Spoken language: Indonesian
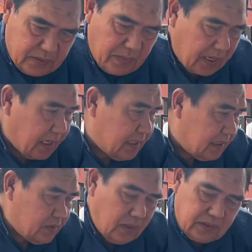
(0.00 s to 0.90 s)
semangka ini
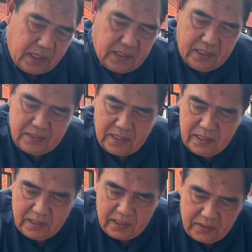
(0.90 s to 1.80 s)
juga sangat tinggi
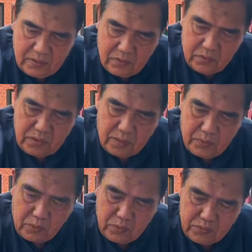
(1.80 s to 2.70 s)
sekali ya glukosa
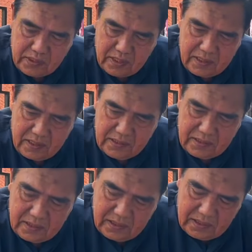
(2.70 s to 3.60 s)
fruktosa dan